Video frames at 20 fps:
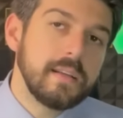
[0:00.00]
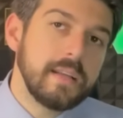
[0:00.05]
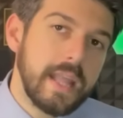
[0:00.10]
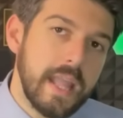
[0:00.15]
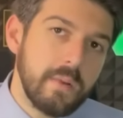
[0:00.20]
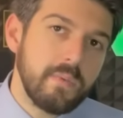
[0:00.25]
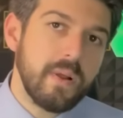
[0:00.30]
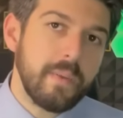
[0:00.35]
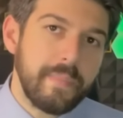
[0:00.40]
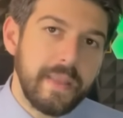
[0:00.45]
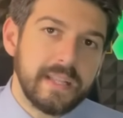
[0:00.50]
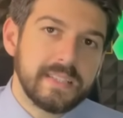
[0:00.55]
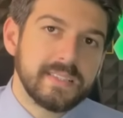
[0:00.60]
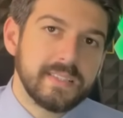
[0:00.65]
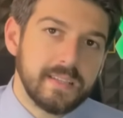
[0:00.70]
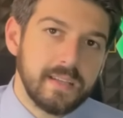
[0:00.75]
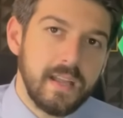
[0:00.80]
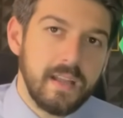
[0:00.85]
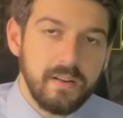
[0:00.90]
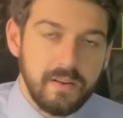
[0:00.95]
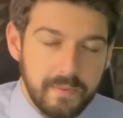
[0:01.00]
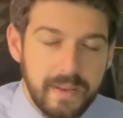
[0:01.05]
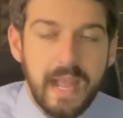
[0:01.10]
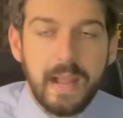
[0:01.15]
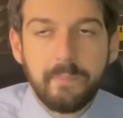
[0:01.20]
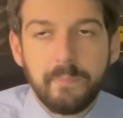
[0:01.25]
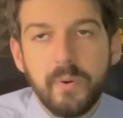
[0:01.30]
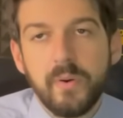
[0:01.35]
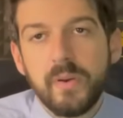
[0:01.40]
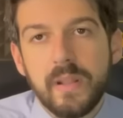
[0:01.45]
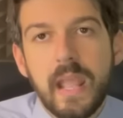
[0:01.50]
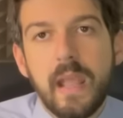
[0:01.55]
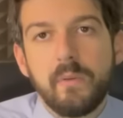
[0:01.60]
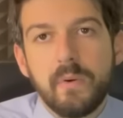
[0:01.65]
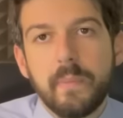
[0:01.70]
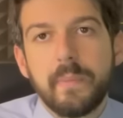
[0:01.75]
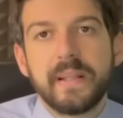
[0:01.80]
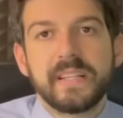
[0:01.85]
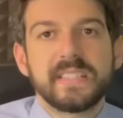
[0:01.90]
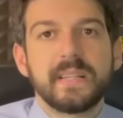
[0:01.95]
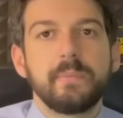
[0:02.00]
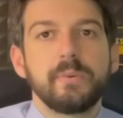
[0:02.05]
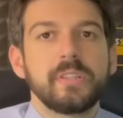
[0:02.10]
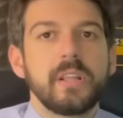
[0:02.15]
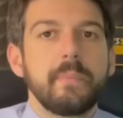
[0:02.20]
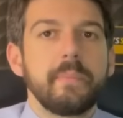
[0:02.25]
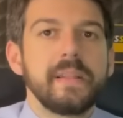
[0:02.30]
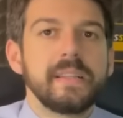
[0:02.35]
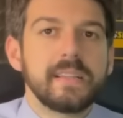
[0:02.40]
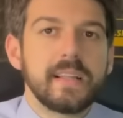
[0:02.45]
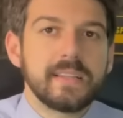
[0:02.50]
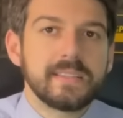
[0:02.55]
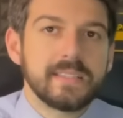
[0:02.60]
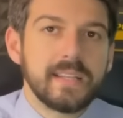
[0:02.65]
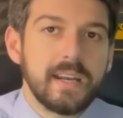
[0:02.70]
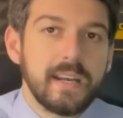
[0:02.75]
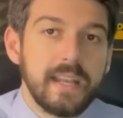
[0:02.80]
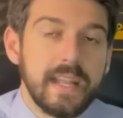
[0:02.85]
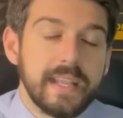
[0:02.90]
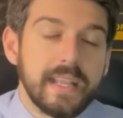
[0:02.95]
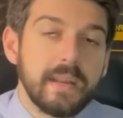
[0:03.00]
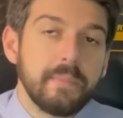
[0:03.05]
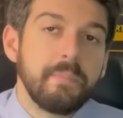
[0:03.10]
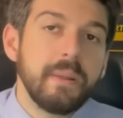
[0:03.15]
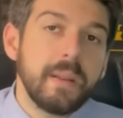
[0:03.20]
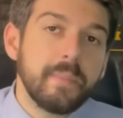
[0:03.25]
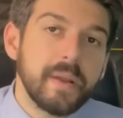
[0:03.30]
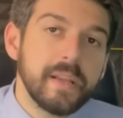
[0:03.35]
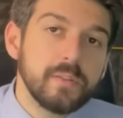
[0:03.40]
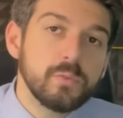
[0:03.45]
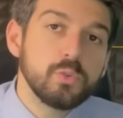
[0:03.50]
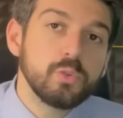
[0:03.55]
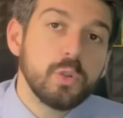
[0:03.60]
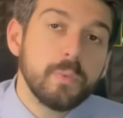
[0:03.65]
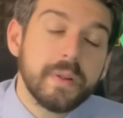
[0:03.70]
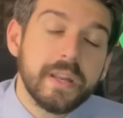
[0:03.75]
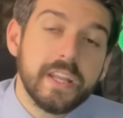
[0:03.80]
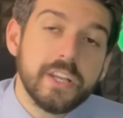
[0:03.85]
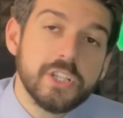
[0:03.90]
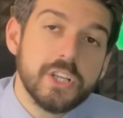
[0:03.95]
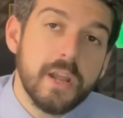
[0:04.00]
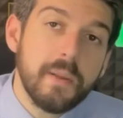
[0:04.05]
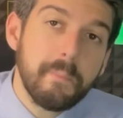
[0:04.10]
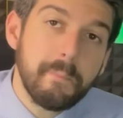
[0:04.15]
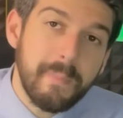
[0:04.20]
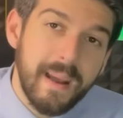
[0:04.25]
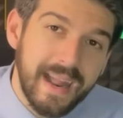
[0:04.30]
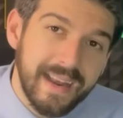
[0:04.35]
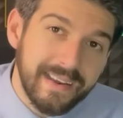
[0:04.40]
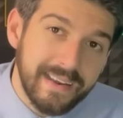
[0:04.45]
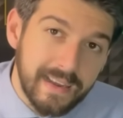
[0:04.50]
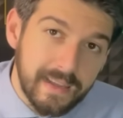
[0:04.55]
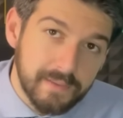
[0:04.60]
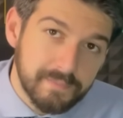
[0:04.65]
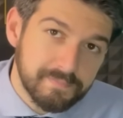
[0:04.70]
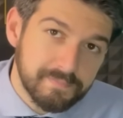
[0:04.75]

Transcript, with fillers: è una piazza, eh, Napoli è una piazza che potrebbe interessare Allegri. Prima di tutto perché c'è Manna